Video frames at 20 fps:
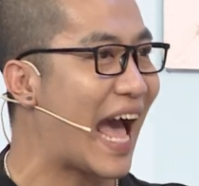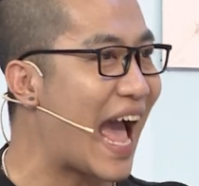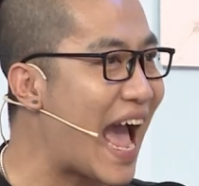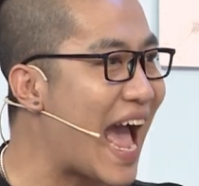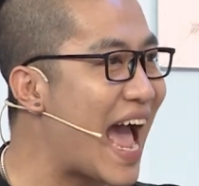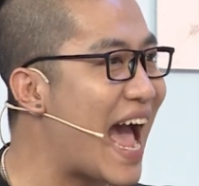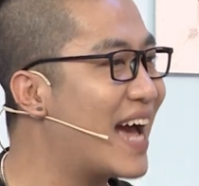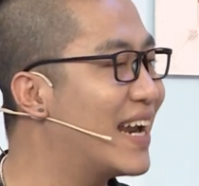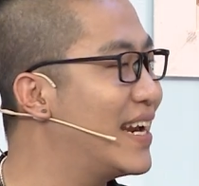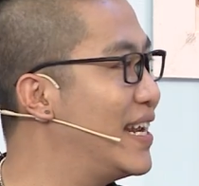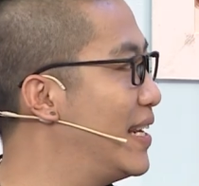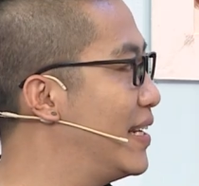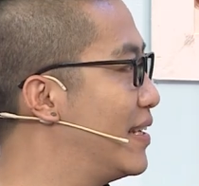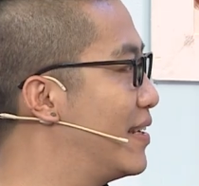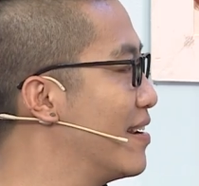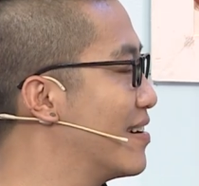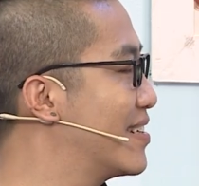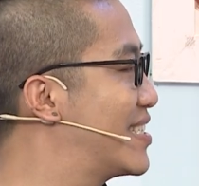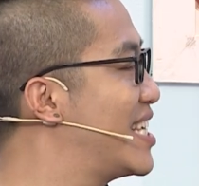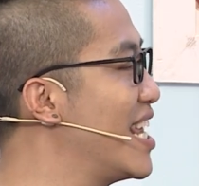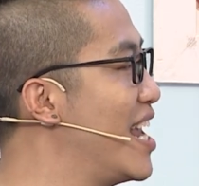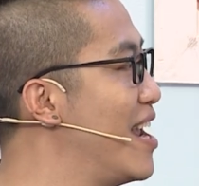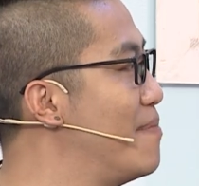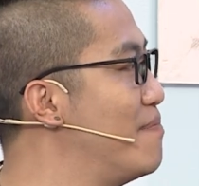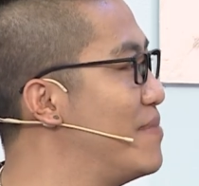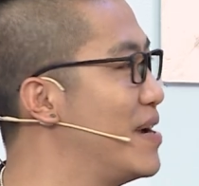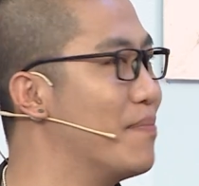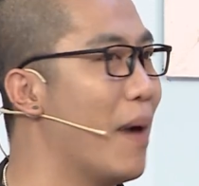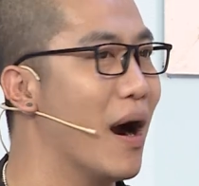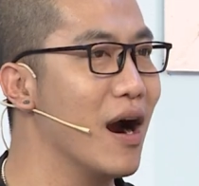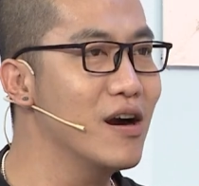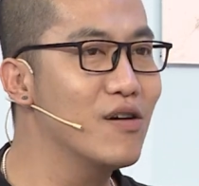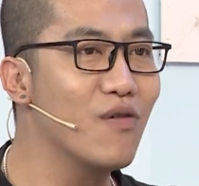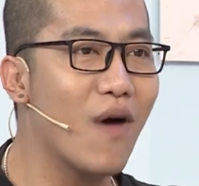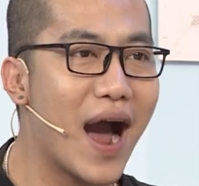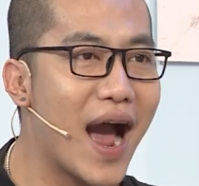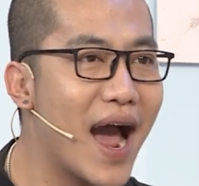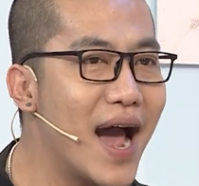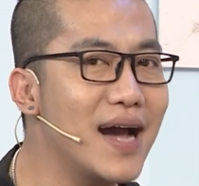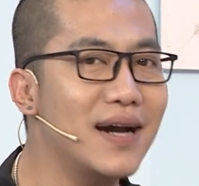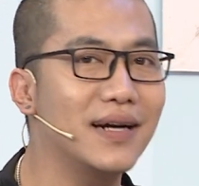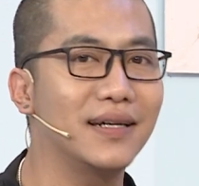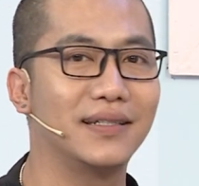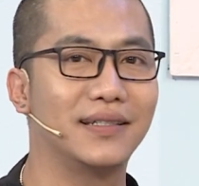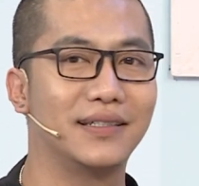ta đi chừng ta, sim thì bận quá